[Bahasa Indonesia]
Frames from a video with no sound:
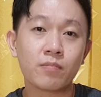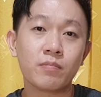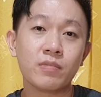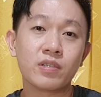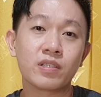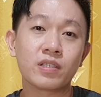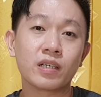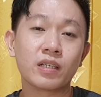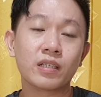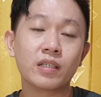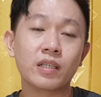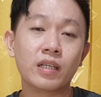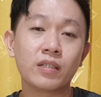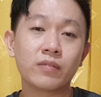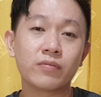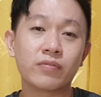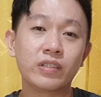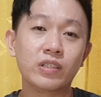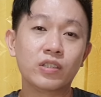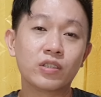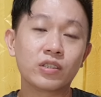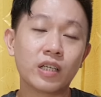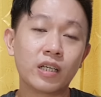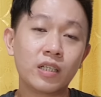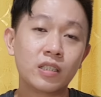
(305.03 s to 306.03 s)
Bisa lihat
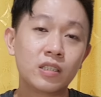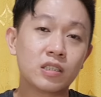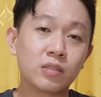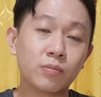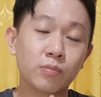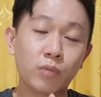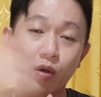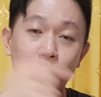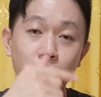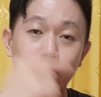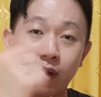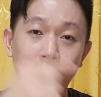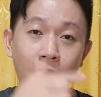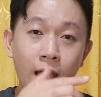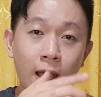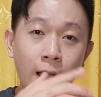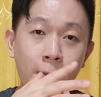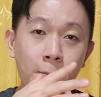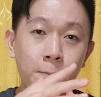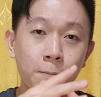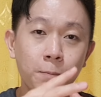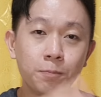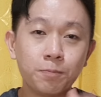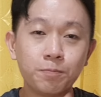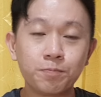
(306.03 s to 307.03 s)
video saya di
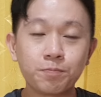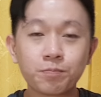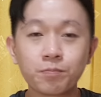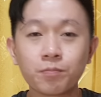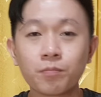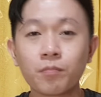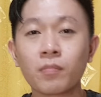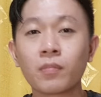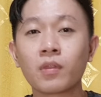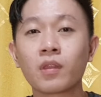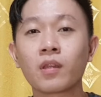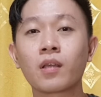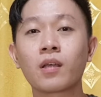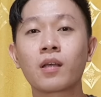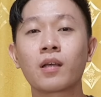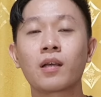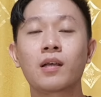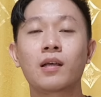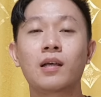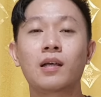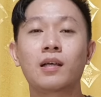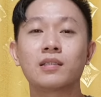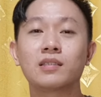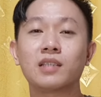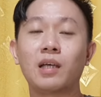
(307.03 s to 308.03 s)
sebelumnya.
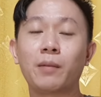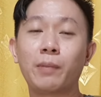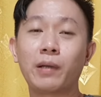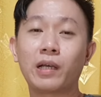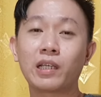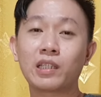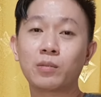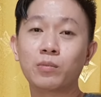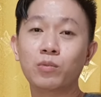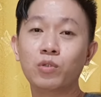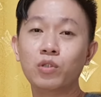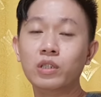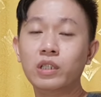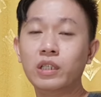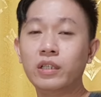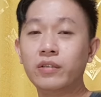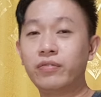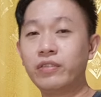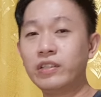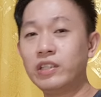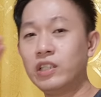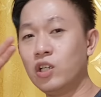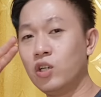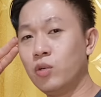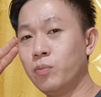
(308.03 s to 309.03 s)
Sampai ketemu di
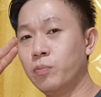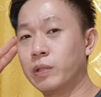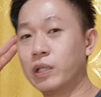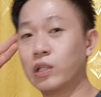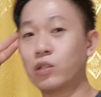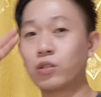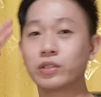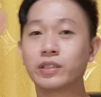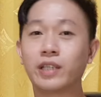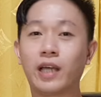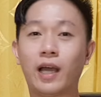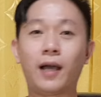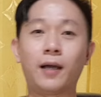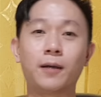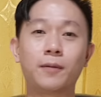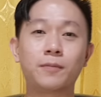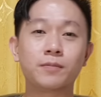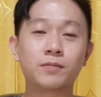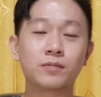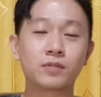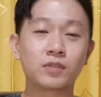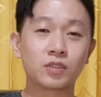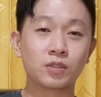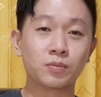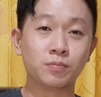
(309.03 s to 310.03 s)
video berikutnya.
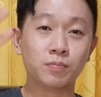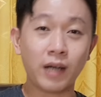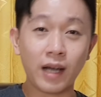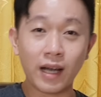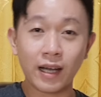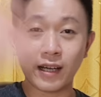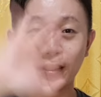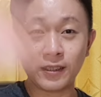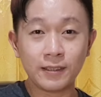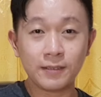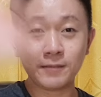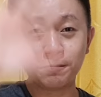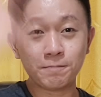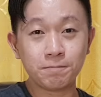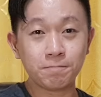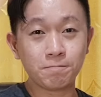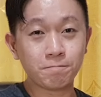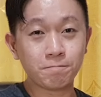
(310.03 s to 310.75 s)
Bye.